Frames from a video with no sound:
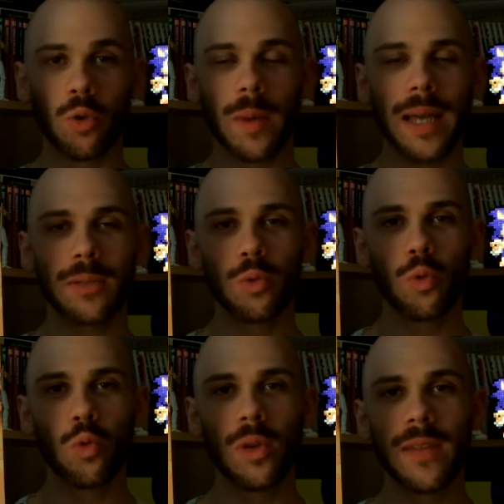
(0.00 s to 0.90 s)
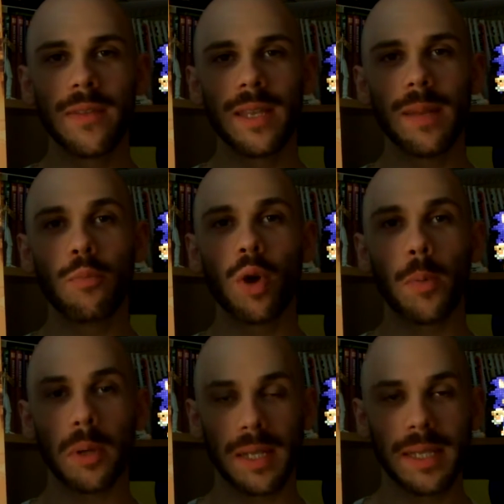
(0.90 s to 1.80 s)
De base, du coup, les vinyles, peu
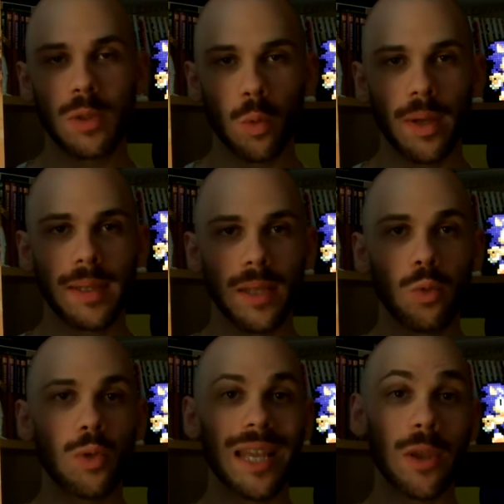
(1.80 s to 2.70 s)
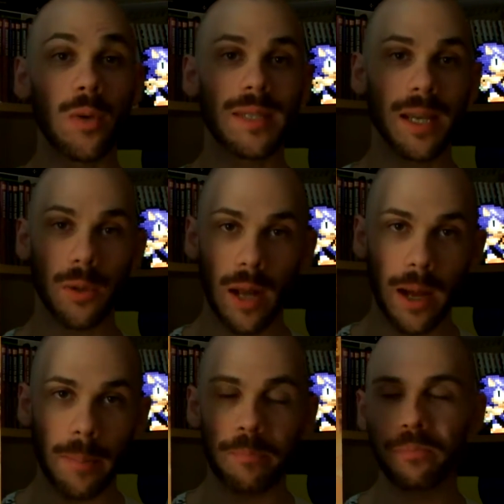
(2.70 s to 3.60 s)
importe l'édition, étaient tous à 35
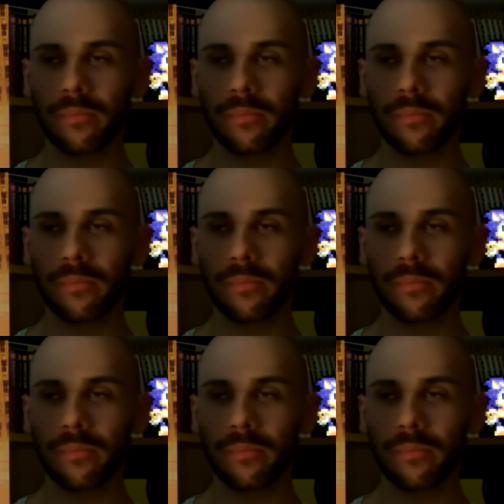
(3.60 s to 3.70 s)
dollars,